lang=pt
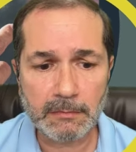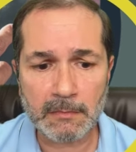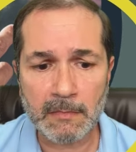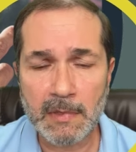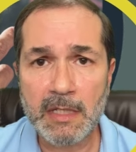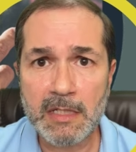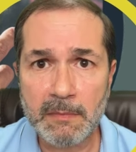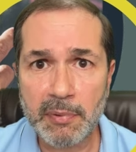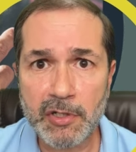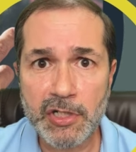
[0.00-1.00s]
desse
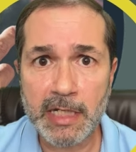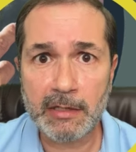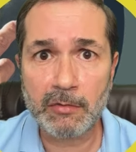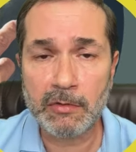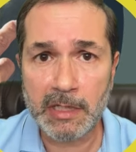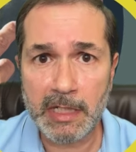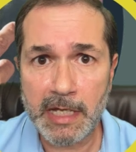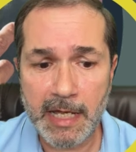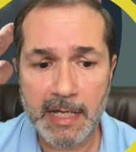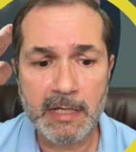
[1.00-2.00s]
projeto que
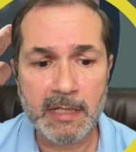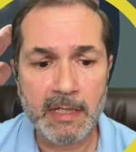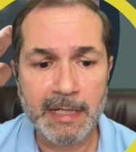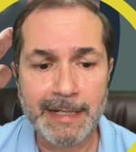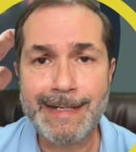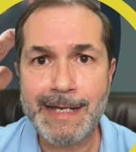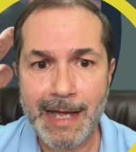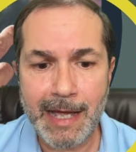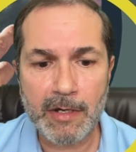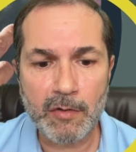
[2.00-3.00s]
é
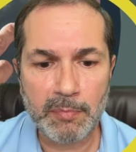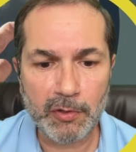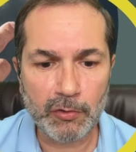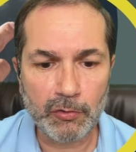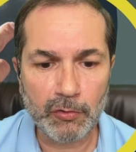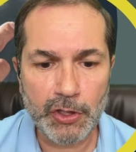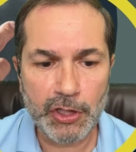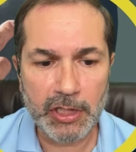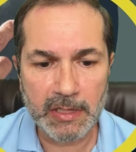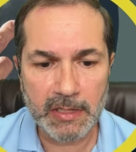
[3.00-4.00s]
criar o produto
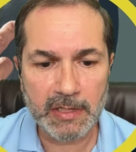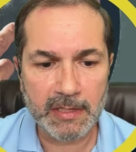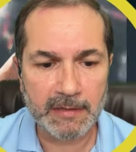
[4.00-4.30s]
X.